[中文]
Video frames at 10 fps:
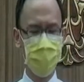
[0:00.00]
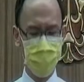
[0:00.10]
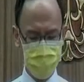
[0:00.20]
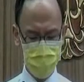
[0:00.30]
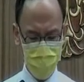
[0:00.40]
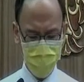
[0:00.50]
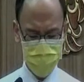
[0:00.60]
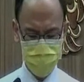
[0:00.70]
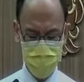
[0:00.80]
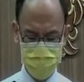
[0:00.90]
那为
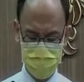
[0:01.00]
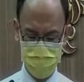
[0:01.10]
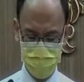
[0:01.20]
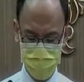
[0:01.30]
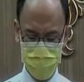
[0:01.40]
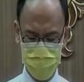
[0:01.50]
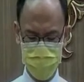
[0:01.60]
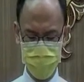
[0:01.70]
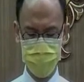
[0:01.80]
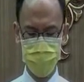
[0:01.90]
什么要这呼吁
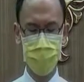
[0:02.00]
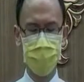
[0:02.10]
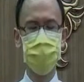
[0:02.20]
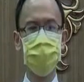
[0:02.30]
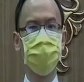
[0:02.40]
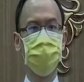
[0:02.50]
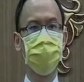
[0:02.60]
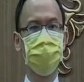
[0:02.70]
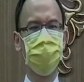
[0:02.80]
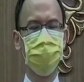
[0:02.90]
呢？其
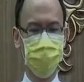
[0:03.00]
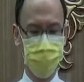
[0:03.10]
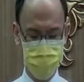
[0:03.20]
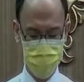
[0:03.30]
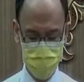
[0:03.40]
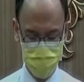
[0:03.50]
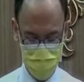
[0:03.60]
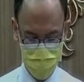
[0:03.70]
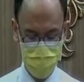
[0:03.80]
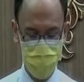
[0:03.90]
实因
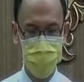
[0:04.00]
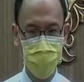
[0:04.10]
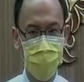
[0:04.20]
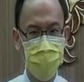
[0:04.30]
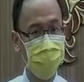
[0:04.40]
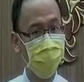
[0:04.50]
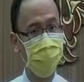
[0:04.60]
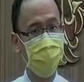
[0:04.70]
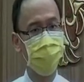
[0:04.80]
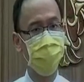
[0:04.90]
为我们也
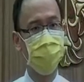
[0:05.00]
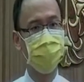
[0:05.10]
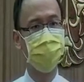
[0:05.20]
害怕。”